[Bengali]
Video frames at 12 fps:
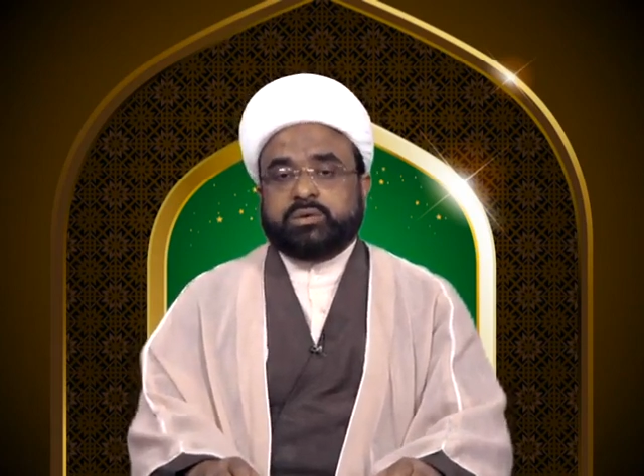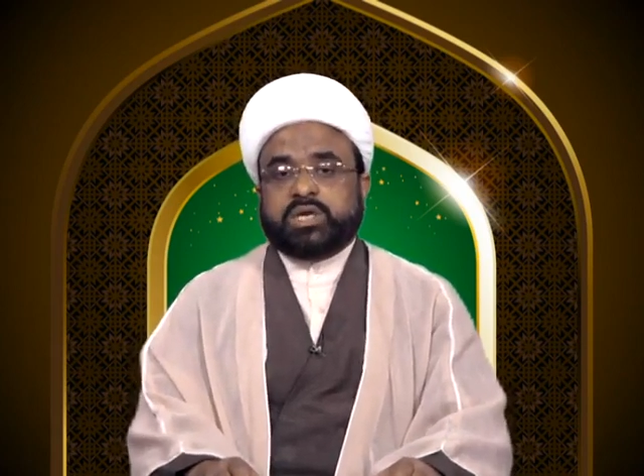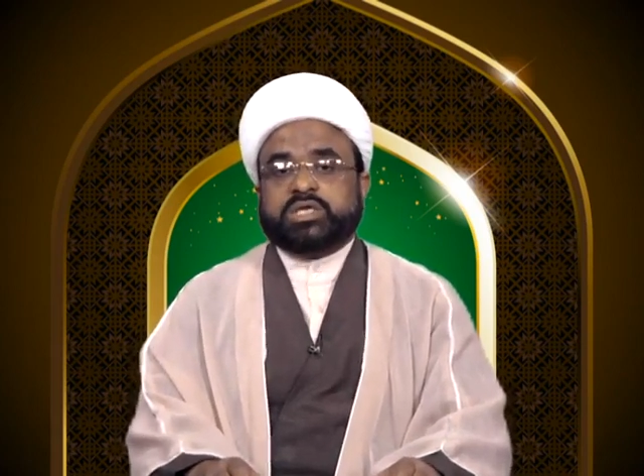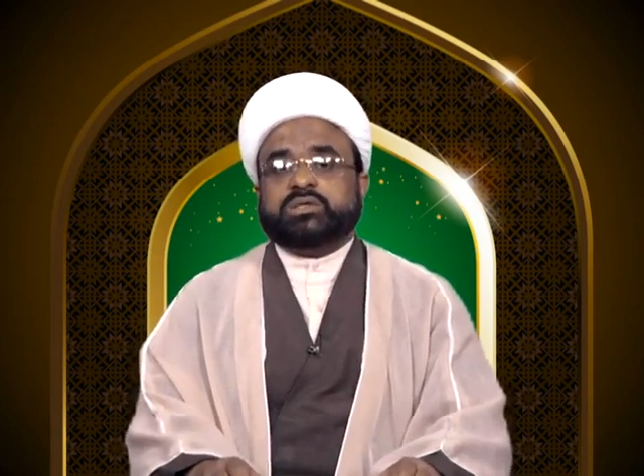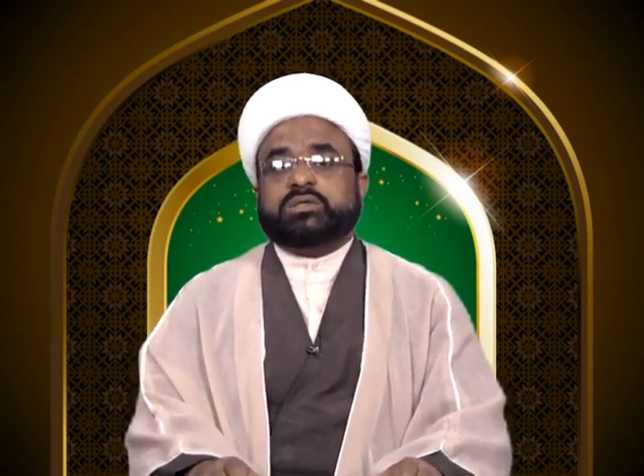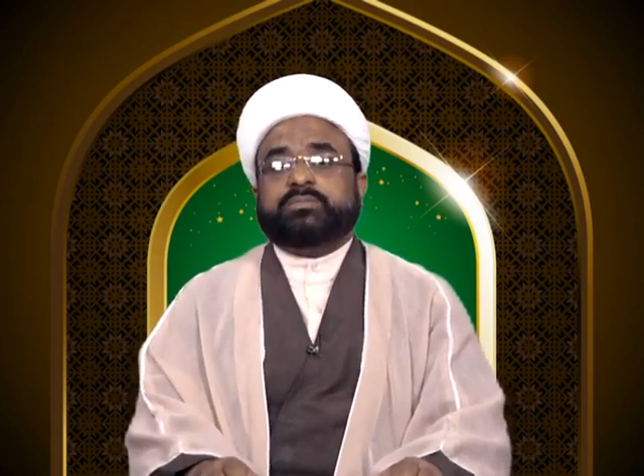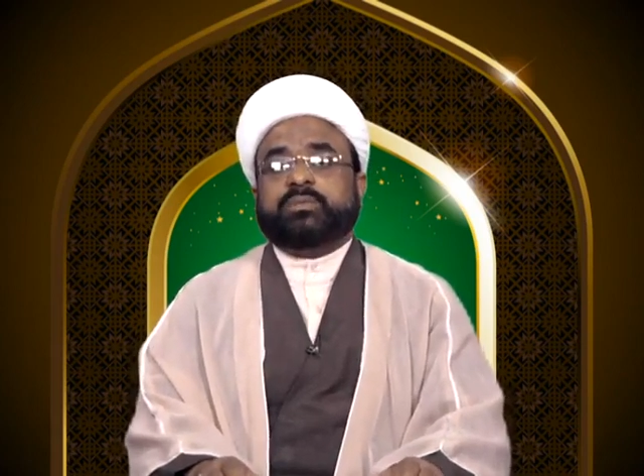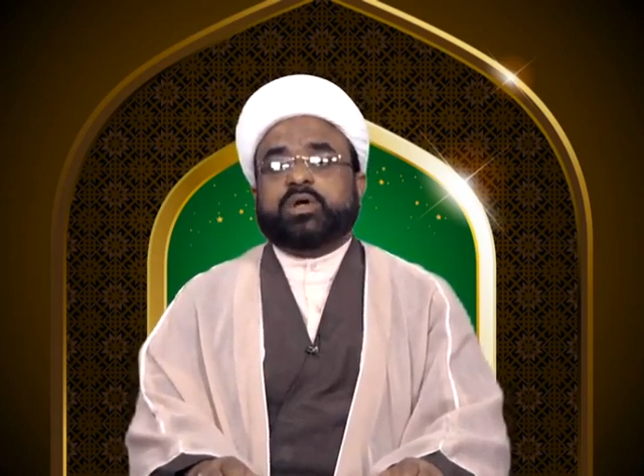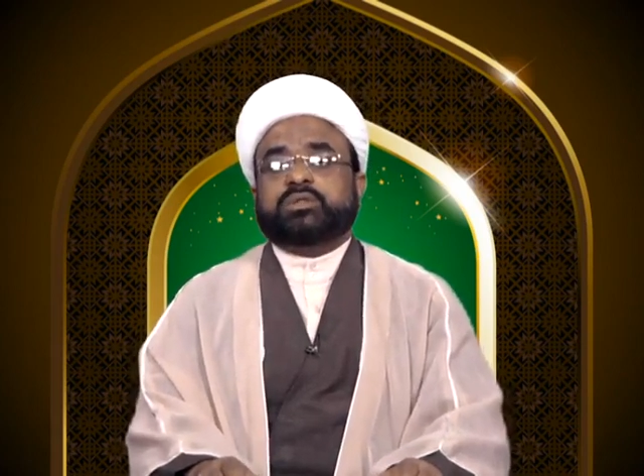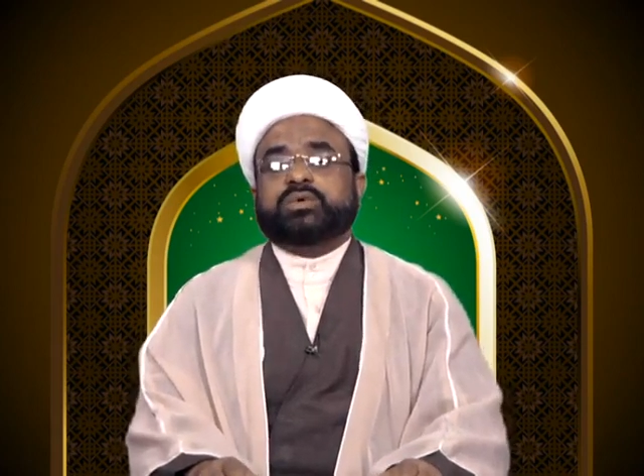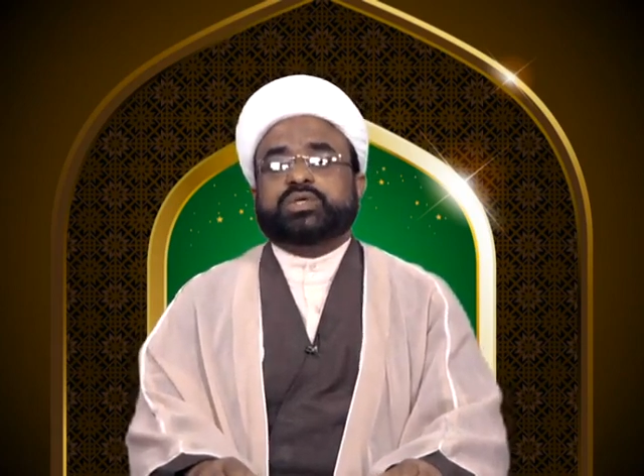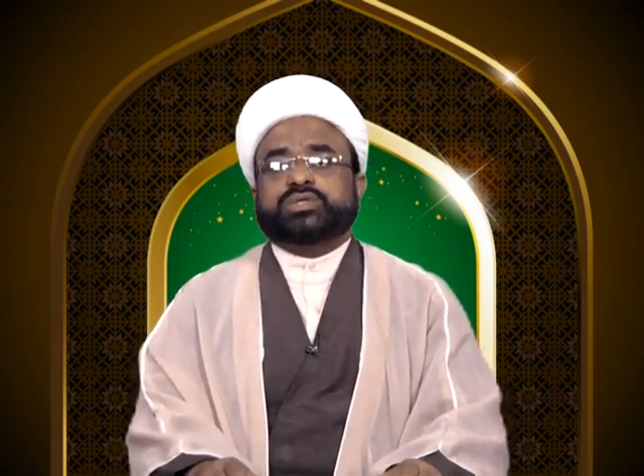ওরা যদি
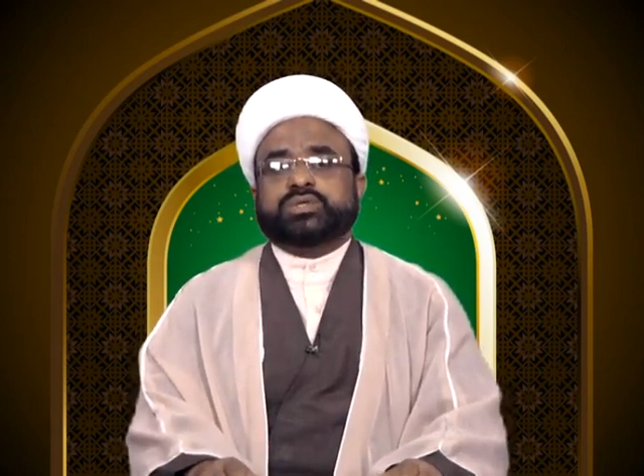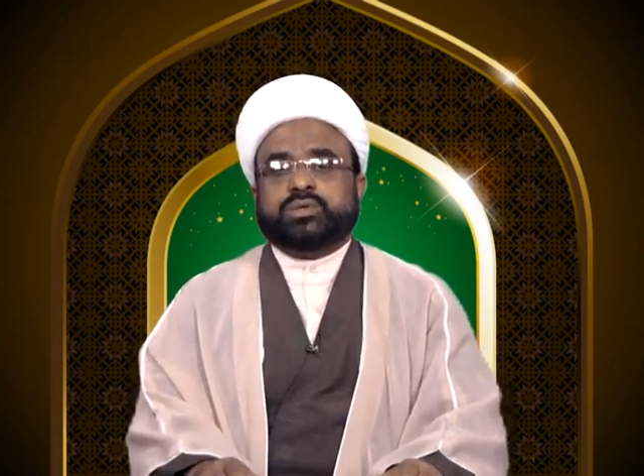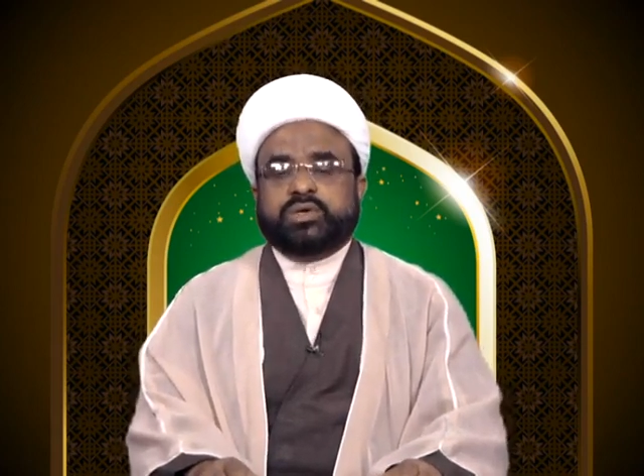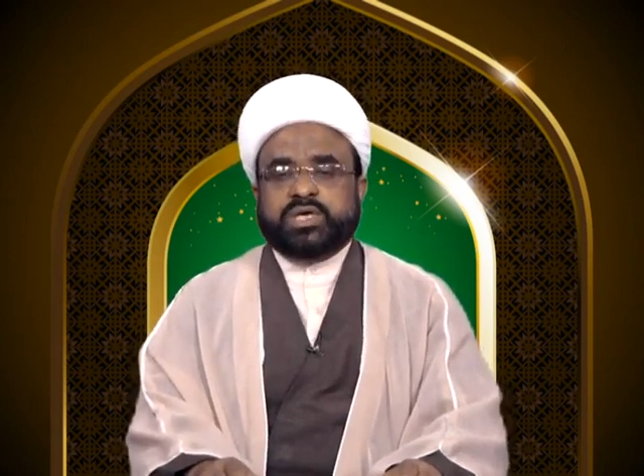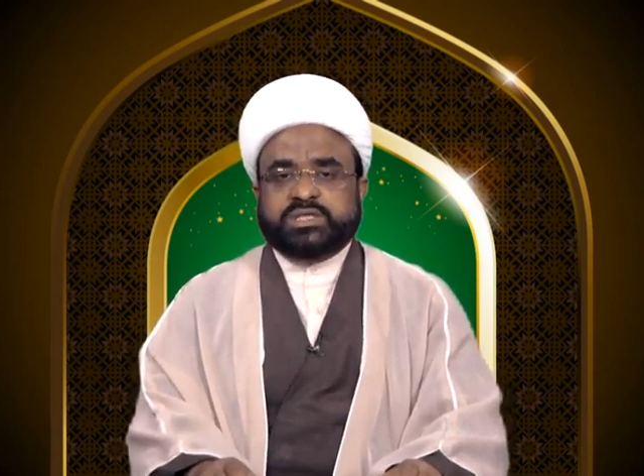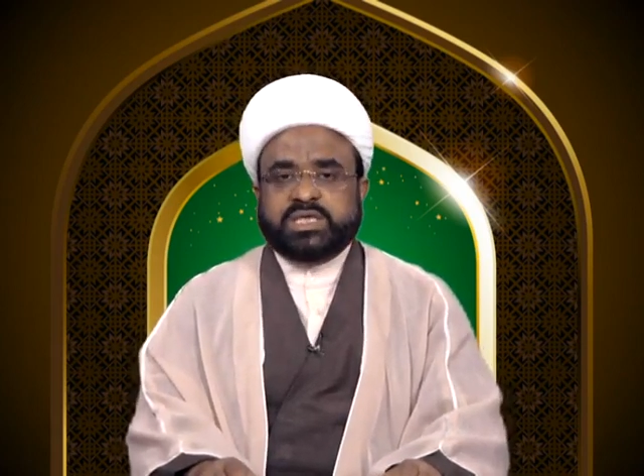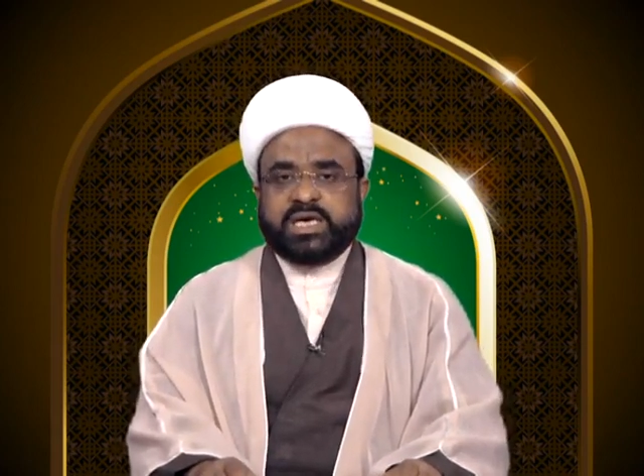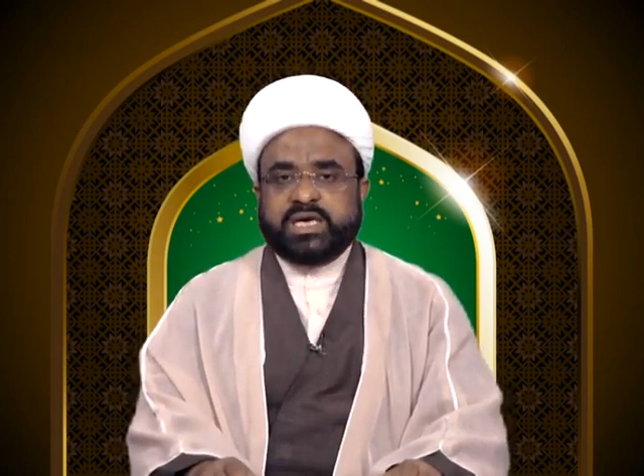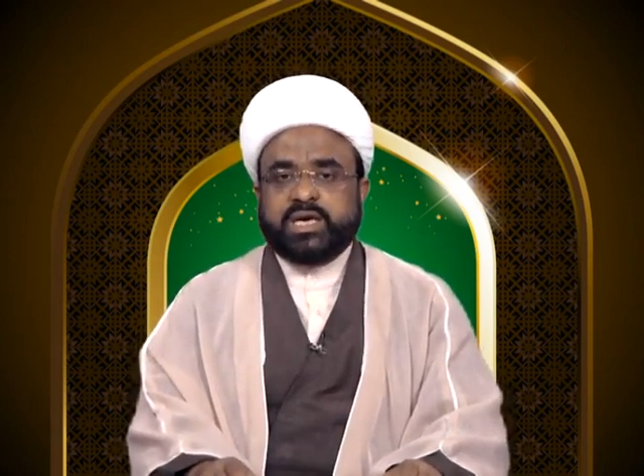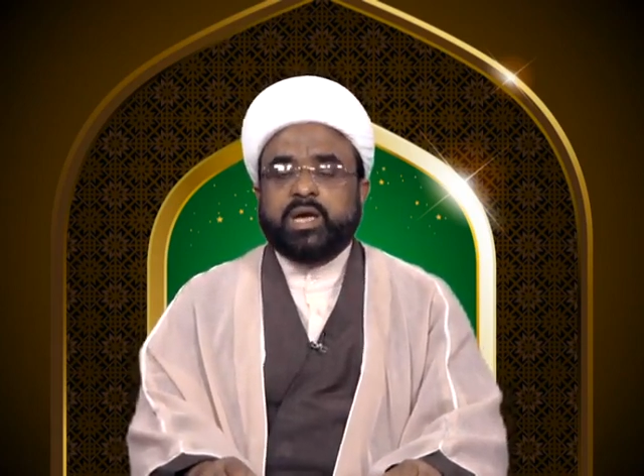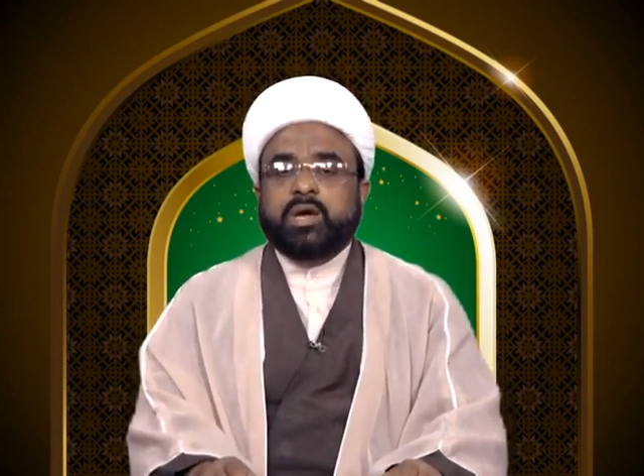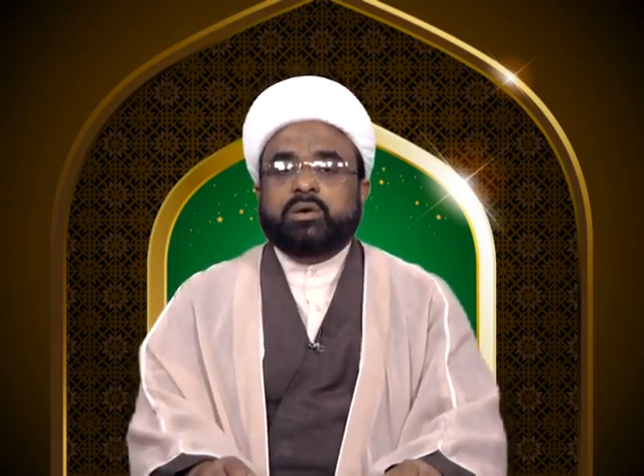পথভূরিষ্ঠ হয়ে যায়
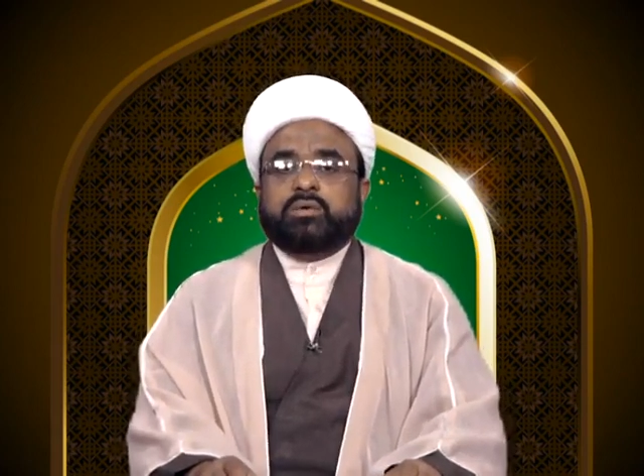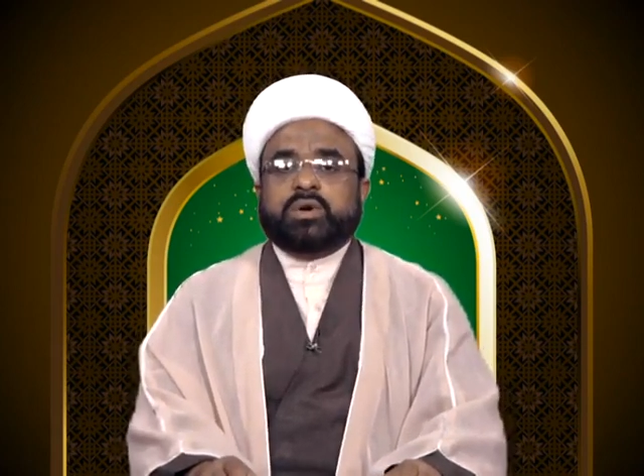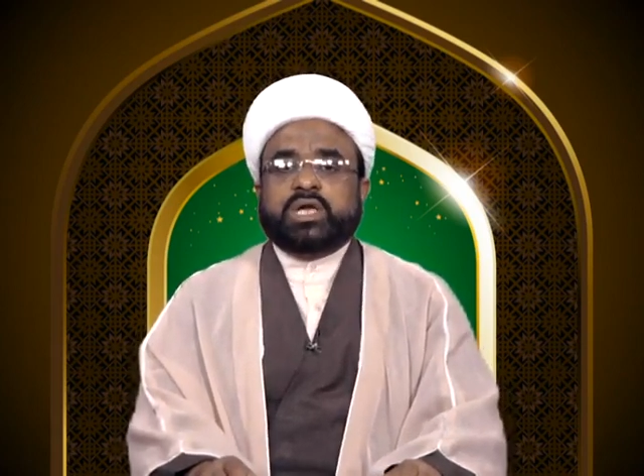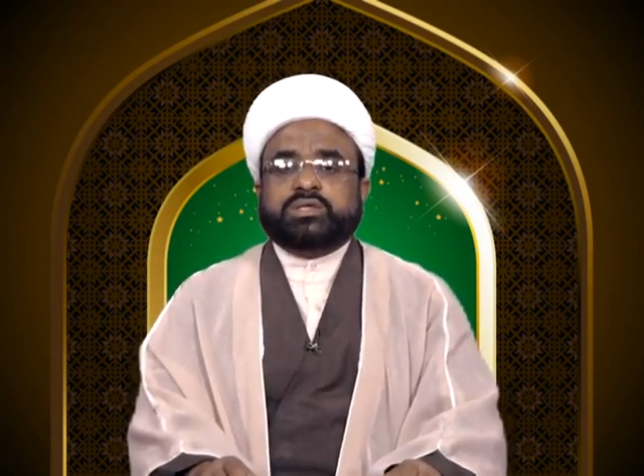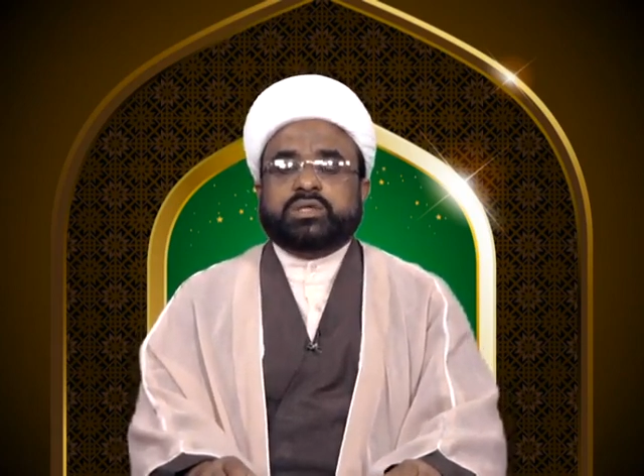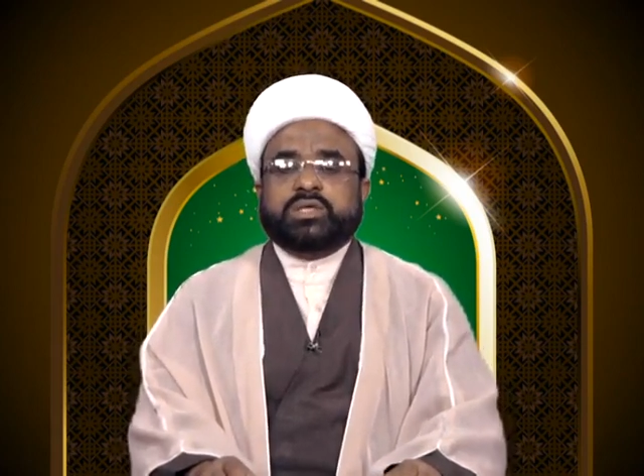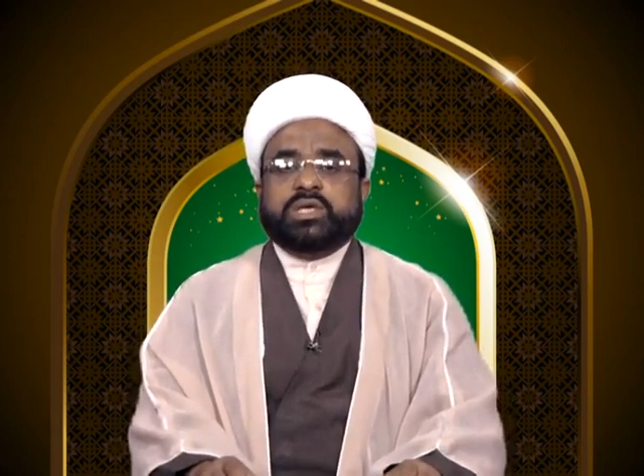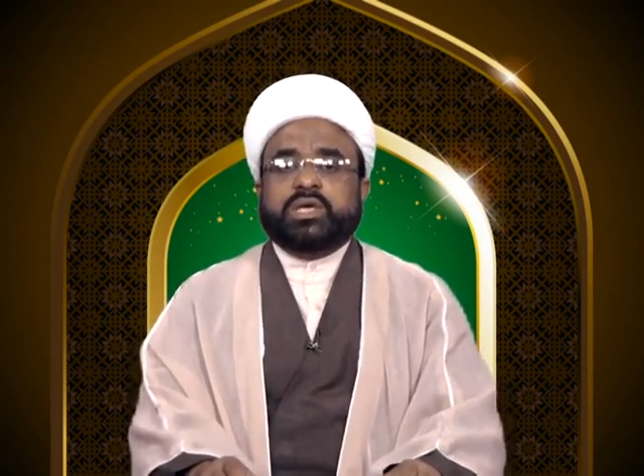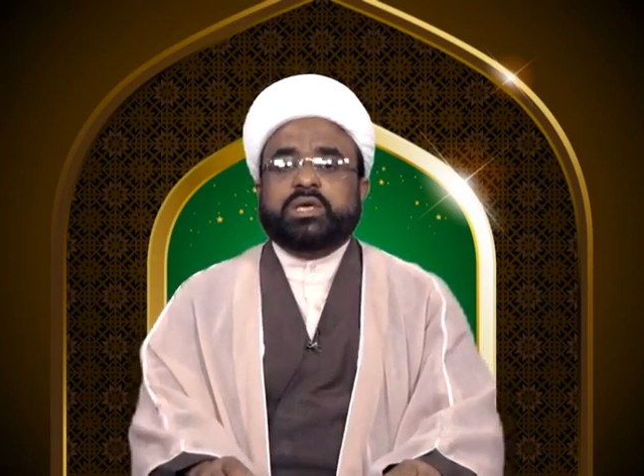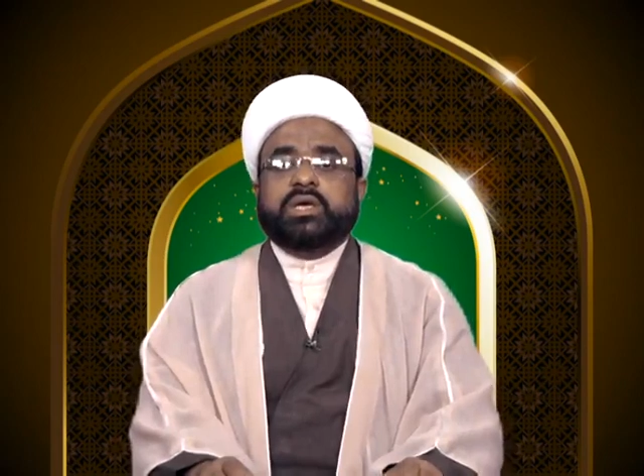ওরা যদি